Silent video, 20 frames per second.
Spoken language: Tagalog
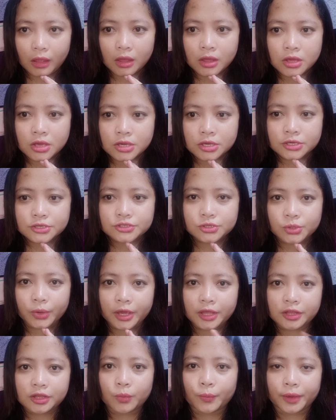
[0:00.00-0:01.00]
So,
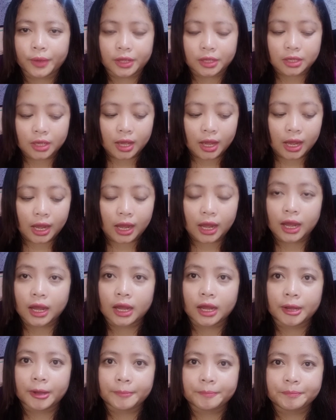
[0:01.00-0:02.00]
anyway,
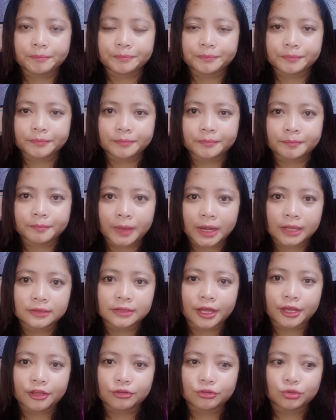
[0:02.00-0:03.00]
um, balik
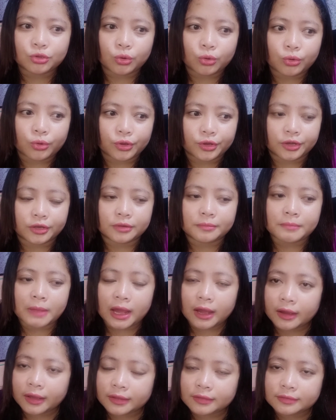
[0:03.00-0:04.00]
tayo doon.
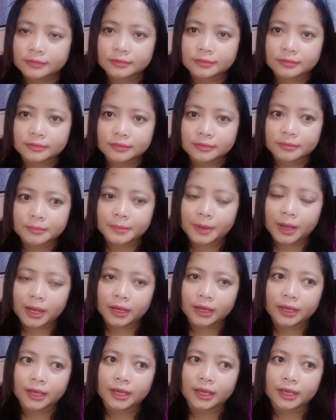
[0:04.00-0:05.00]
Bakit
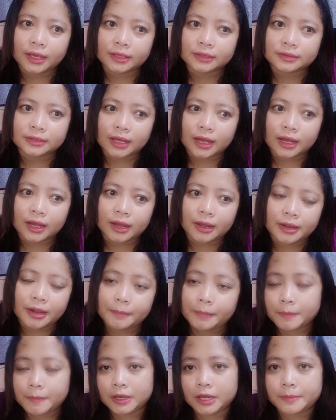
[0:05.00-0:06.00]
bakit uh,
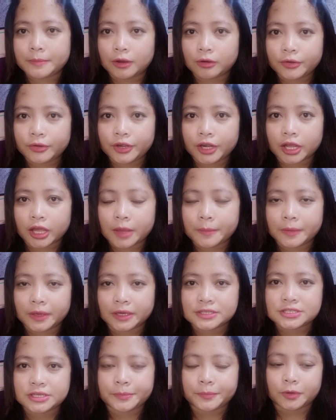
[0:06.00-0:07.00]
napabilib ako ng
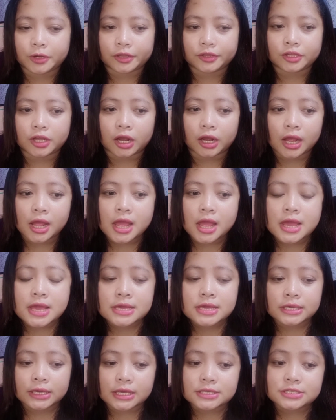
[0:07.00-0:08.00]
MXV product?
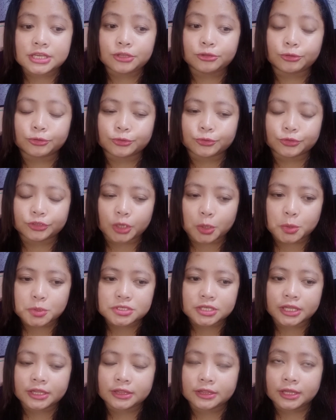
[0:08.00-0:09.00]
Kasi noong
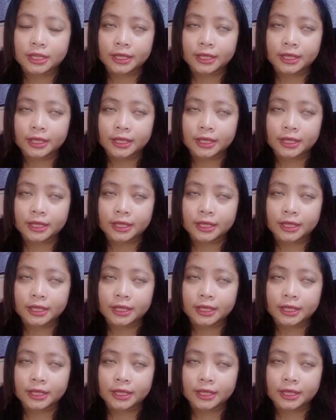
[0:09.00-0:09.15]
2010,